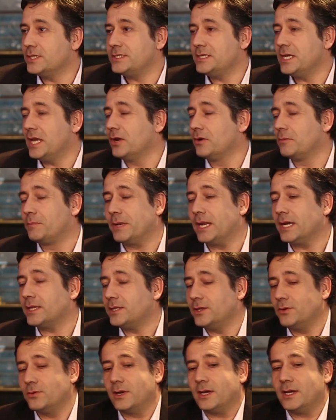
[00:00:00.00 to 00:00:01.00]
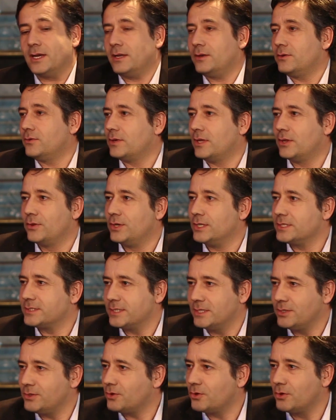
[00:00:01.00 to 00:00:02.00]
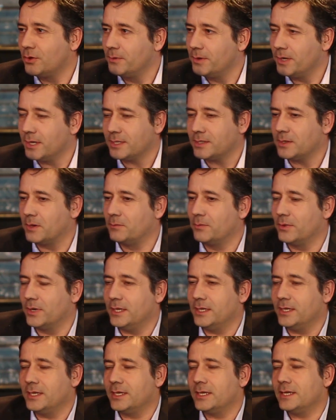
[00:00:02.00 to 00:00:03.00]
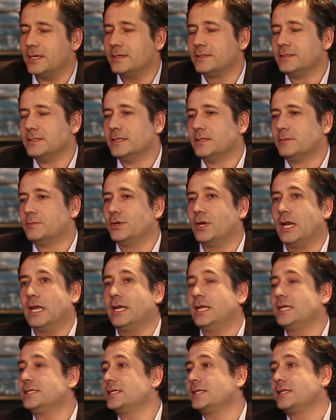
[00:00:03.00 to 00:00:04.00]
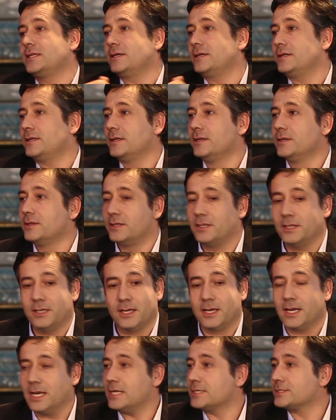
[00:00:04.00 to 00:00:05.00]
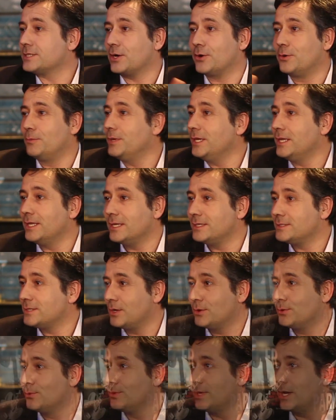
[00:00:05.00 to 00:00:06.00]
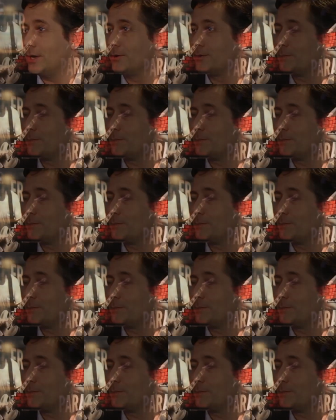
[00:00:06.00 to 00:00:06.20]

decía algo práctico a los adolescentes o jóvenes que estábamos ahí, que era, bueno, la iglesia te tenés casa, comida, dice el cura,